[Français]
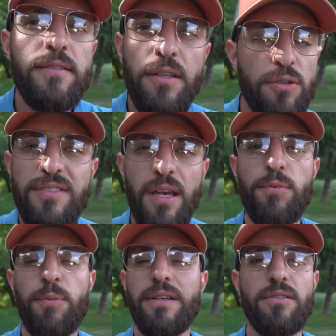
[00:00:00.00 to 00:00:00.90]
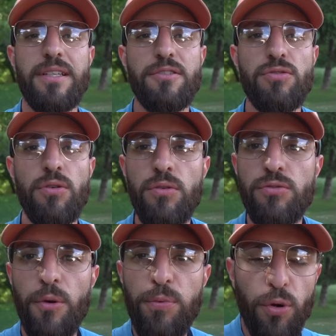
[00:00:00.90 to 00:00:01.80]
C'est une simple présentation
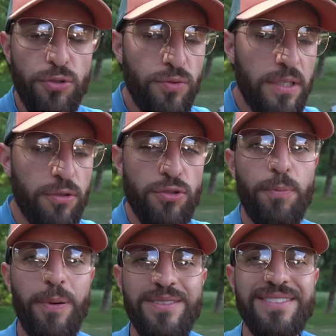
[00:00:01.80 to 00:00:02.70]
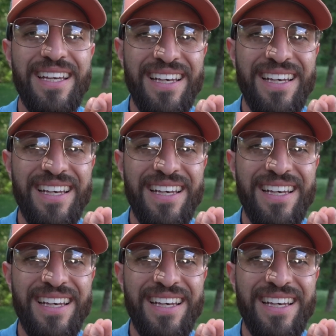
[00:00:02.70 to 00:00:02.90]
d'un produit que je pense